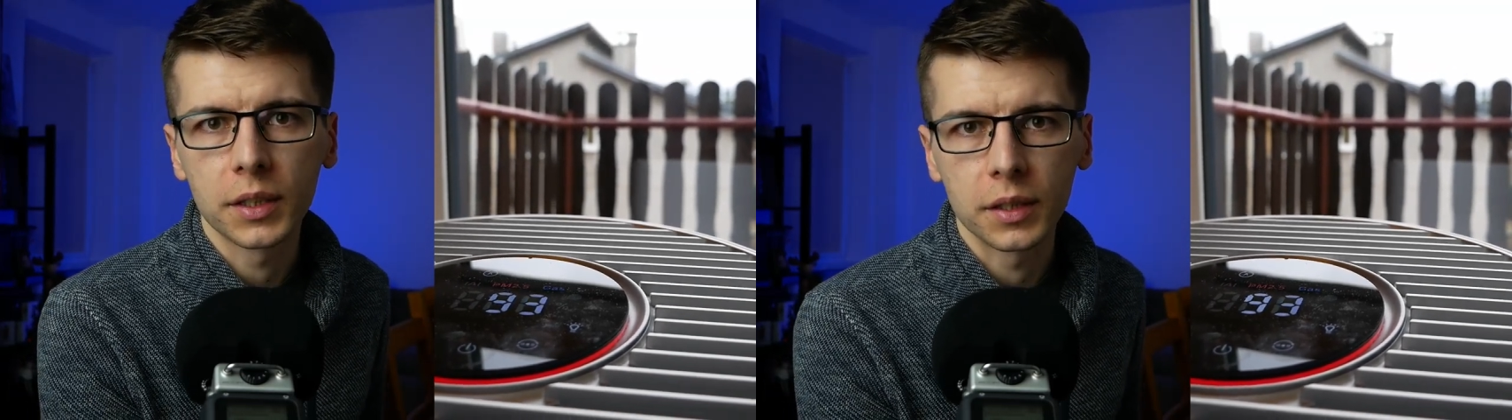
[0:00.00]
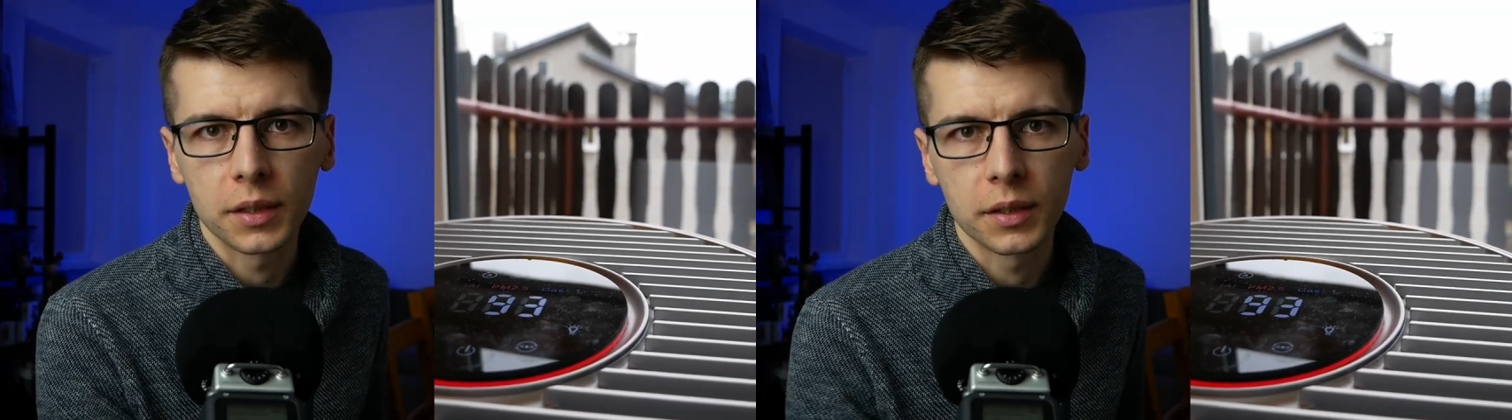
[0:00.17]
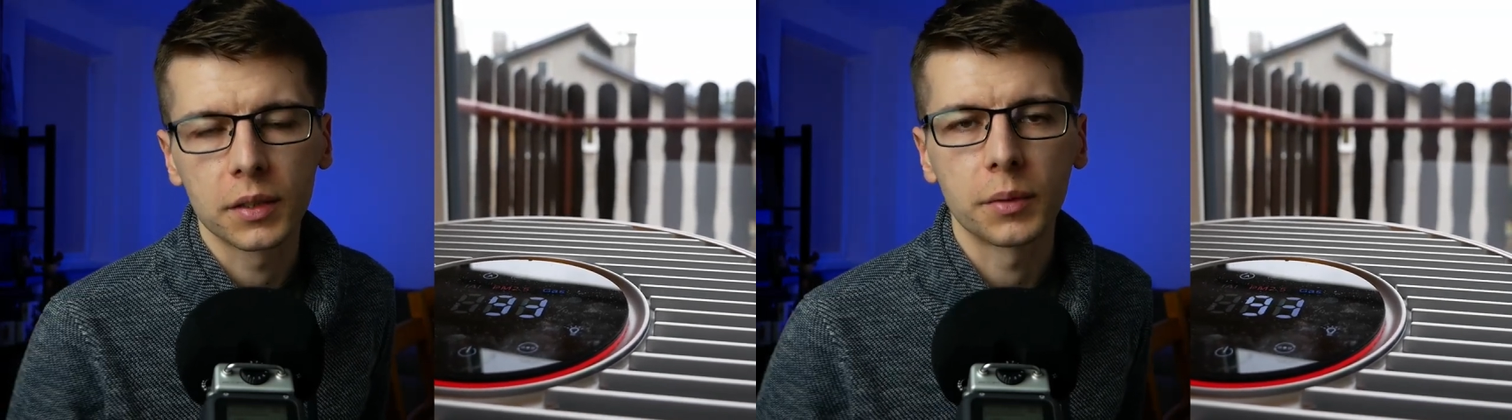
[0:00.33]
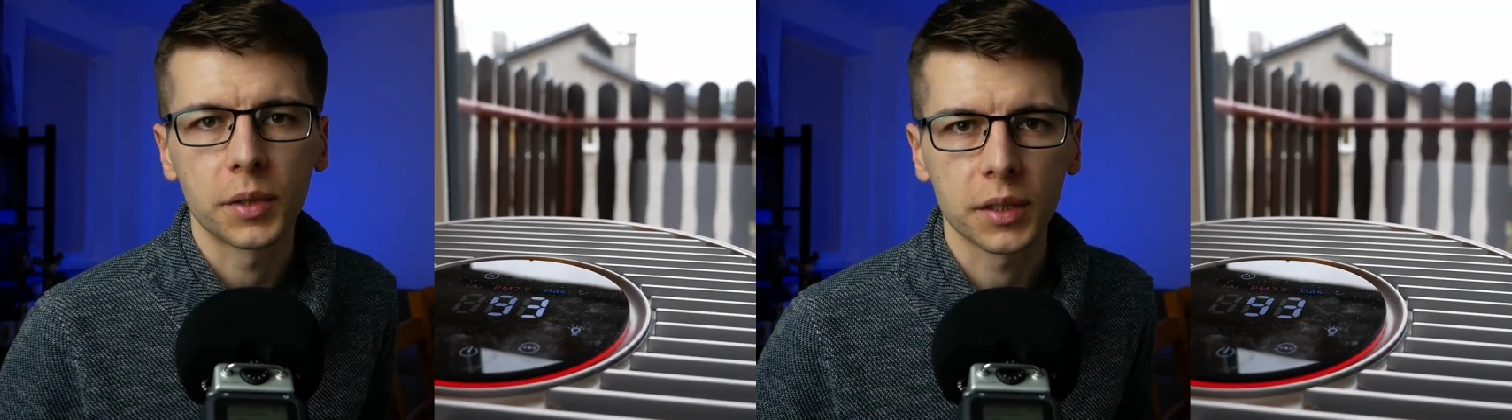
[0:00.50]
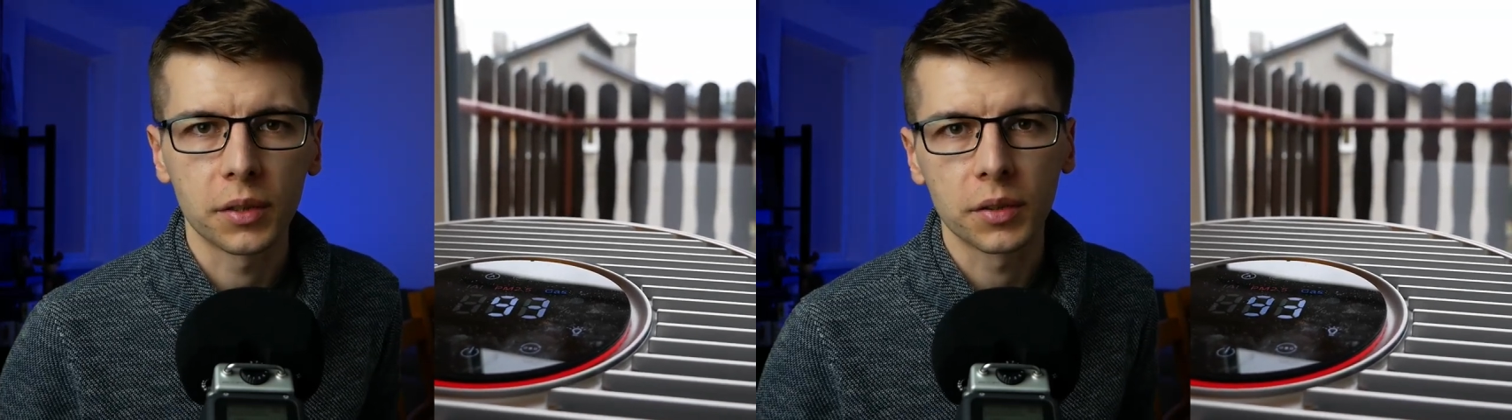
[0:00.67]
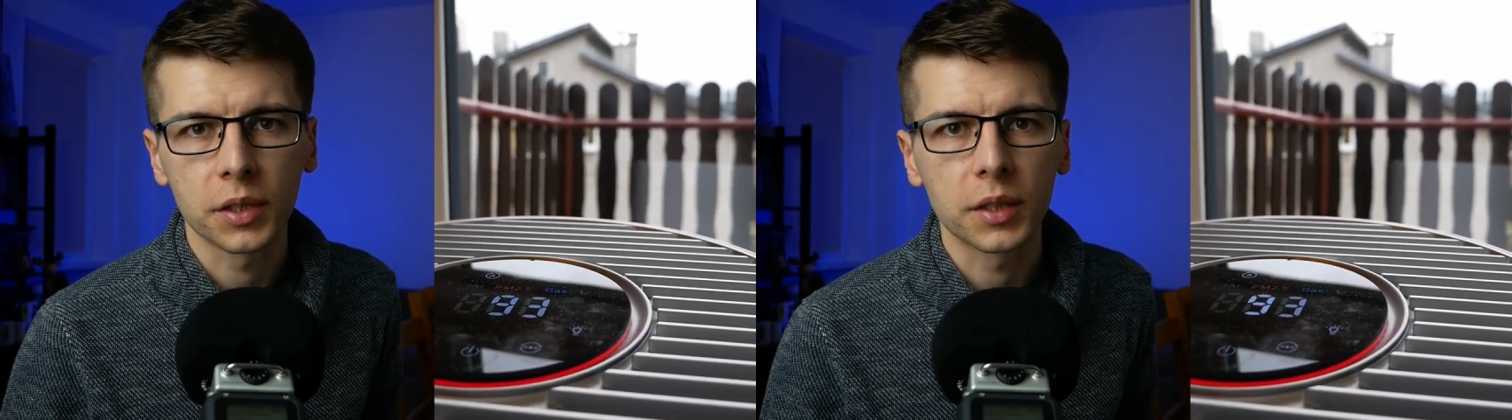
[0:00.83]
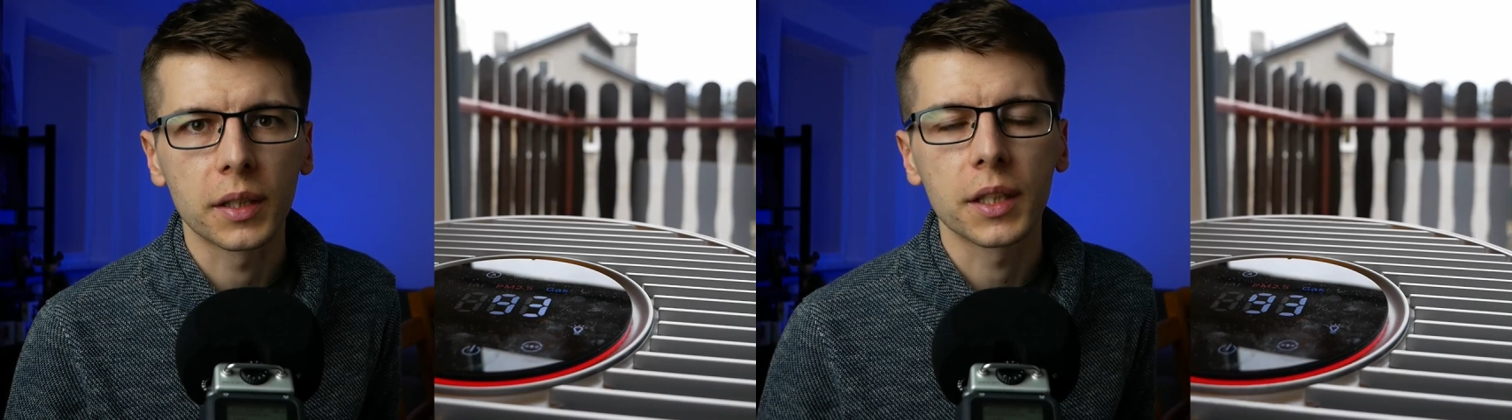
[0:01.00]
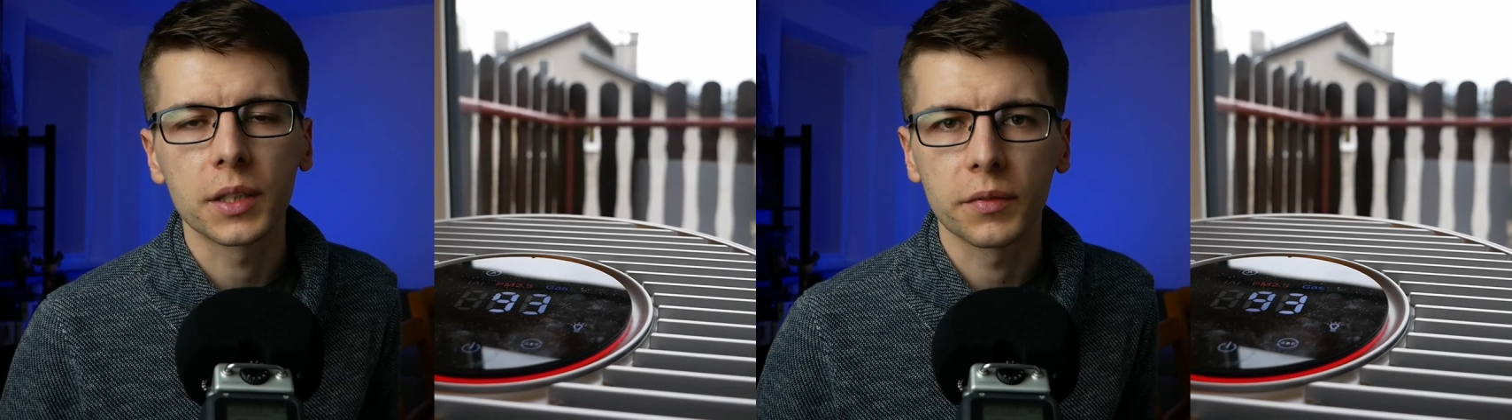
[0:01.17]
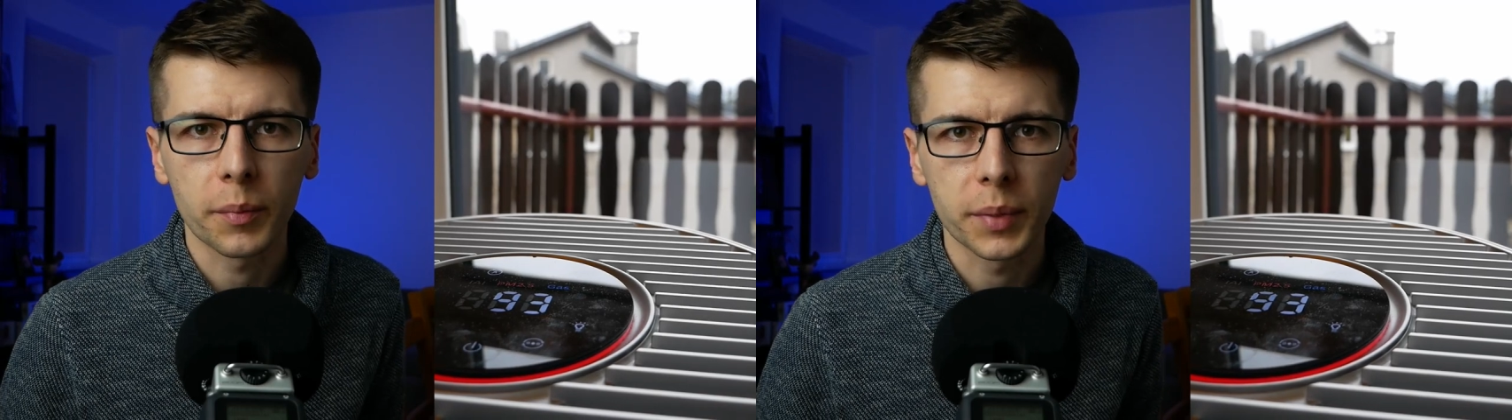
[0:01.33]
czy co można odczytać w